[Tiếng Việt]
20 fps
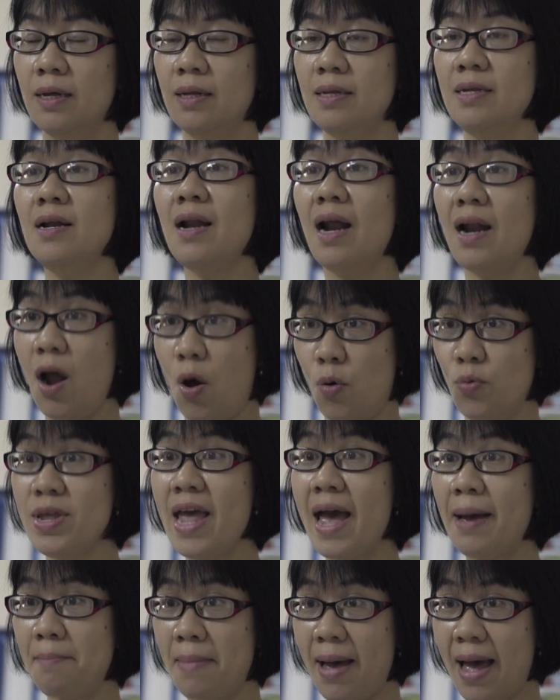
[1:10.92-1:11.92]
như là lậu
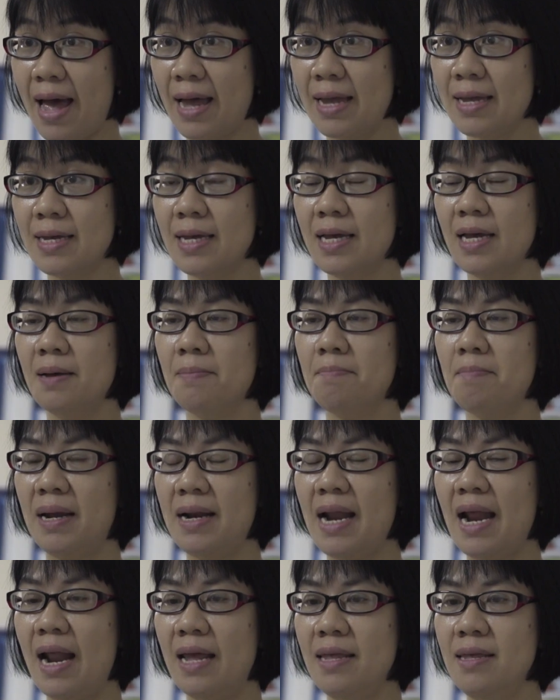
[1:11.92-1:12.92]
giang mai mà
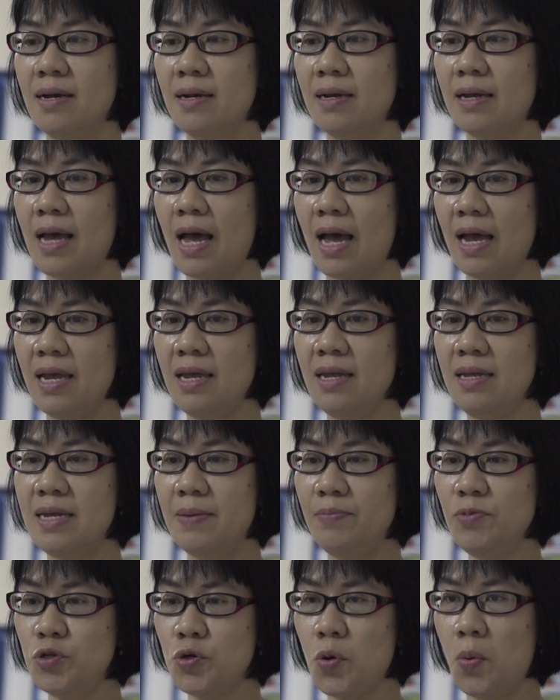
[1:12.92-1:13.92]
đây là những cái
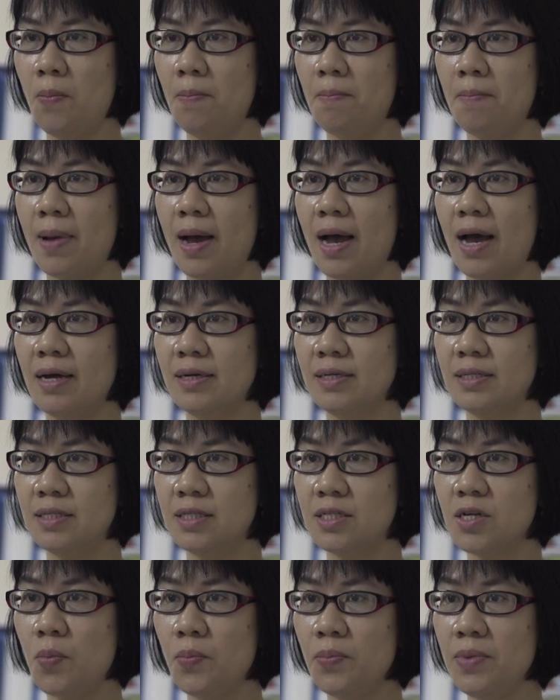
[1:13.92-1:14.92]
nhiễm trùng mà
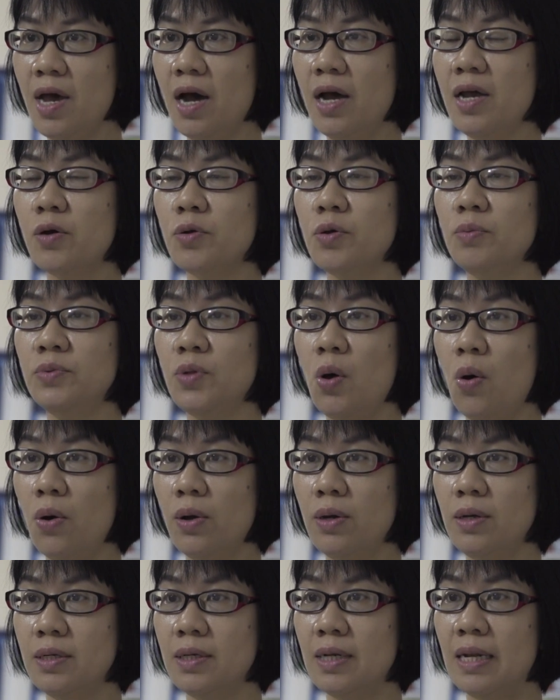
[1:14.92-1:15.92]
trong giới của chúng
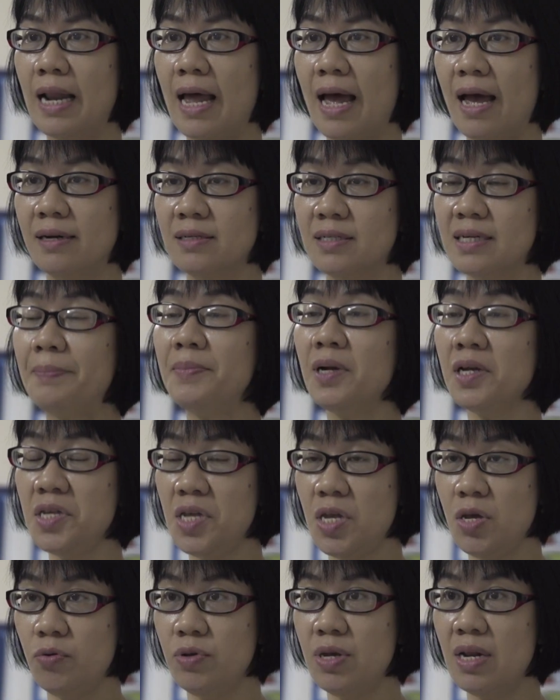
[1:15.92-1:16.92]
tôi là gặp rất
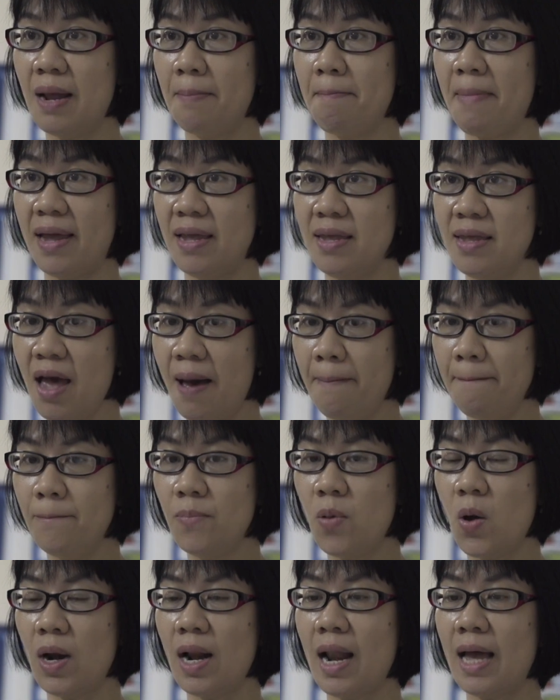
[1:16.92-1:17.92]
nhiều như là mại dâm
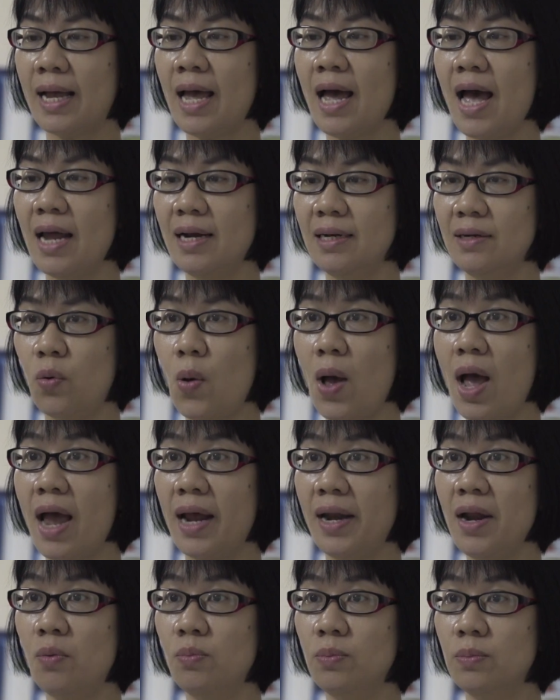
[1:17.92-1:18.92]
hoặc là các anh quan hệ
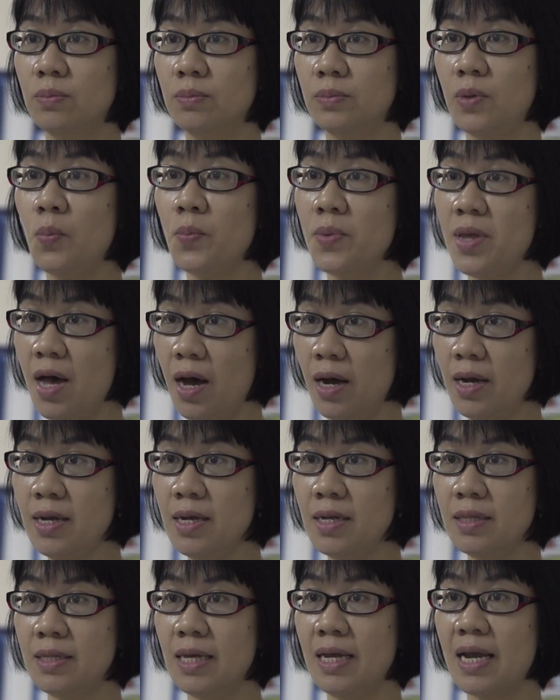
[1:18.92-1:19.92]
đồng đồng giới
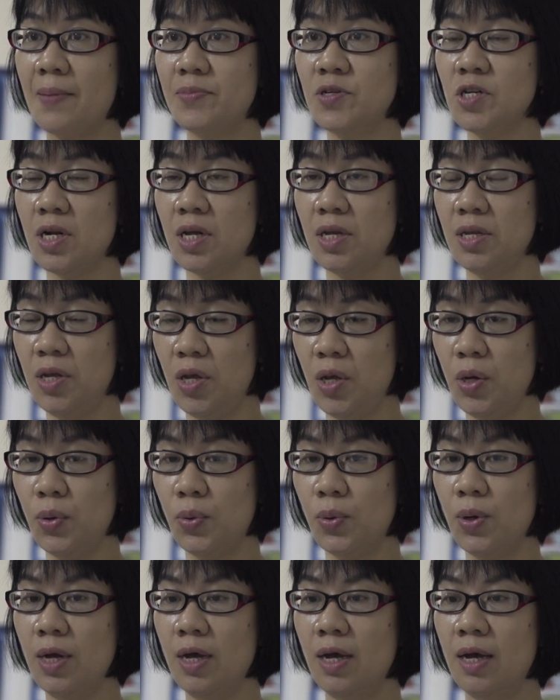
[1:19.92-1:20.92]
thì gặp rất là nhiều